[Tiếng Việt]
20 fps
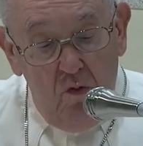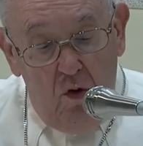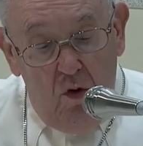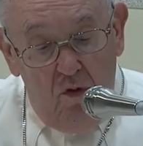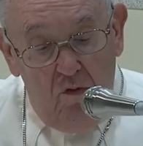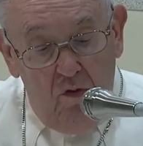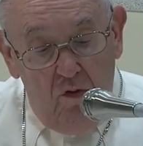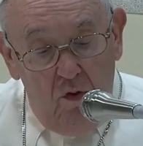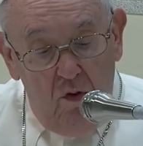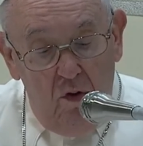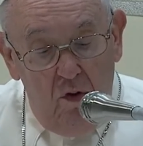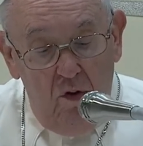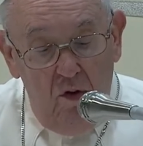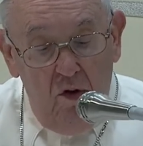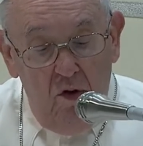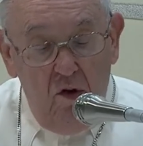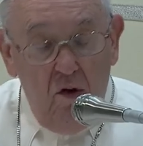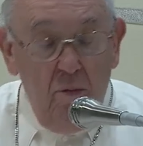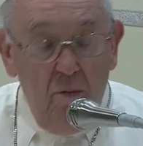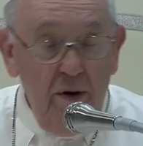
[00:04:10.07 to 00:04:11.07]
được đại
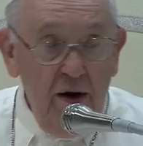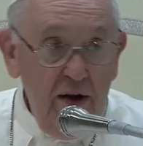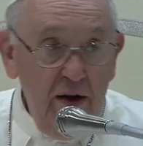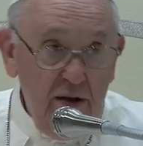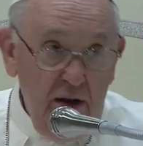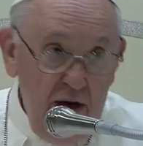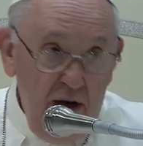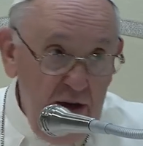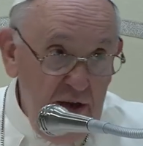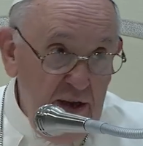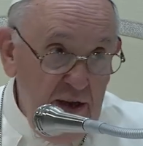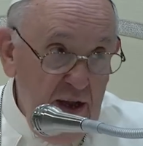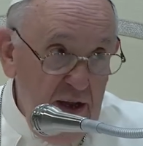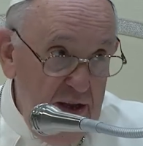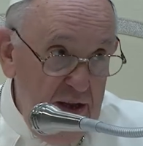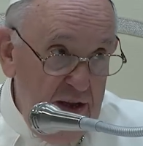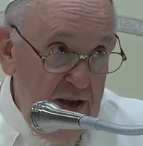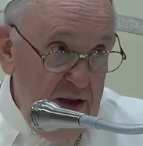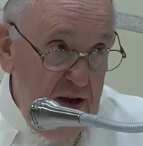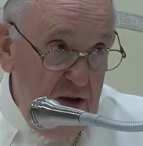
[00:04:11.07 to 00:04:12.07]
diện bởi các cụ
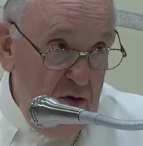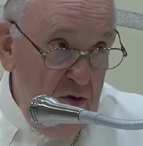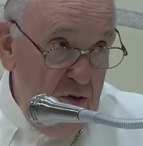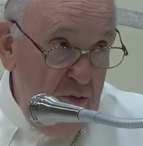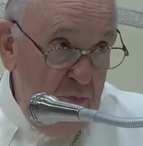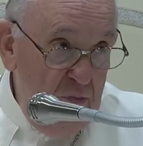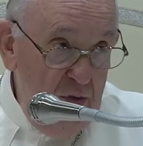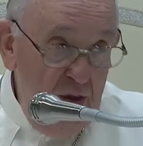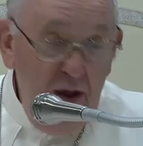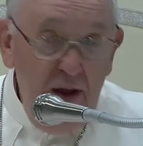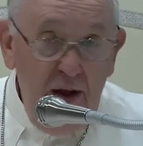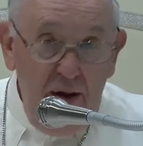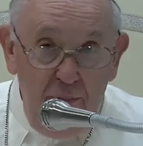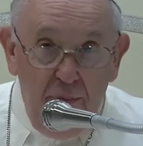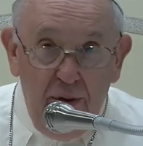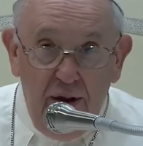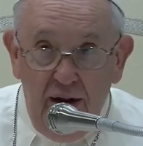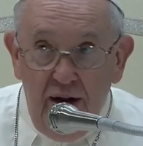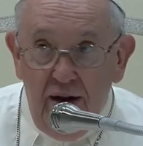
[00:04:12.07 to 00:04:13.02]
Simeon và Anna,